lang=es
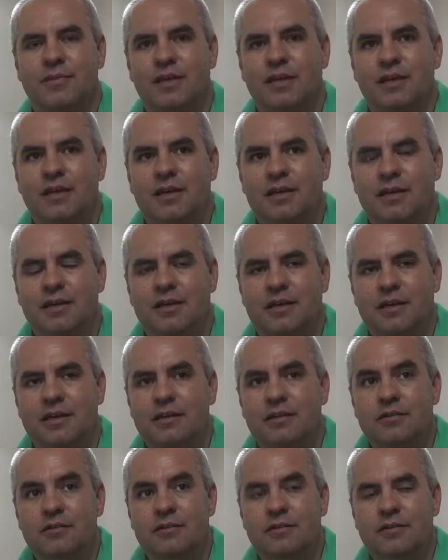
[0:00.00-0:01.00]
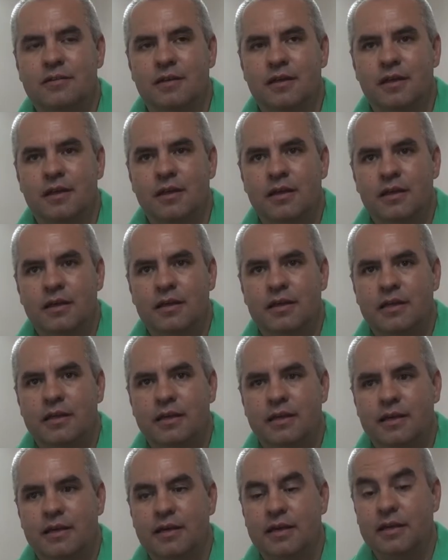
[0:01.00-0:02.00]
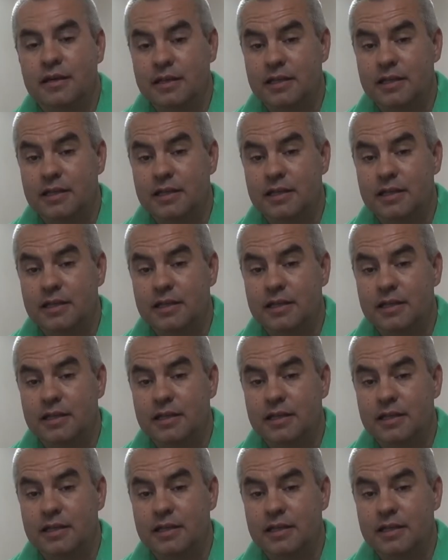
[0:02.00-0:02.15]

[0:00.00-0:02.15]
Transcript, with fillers: Eh, entonces, en eh,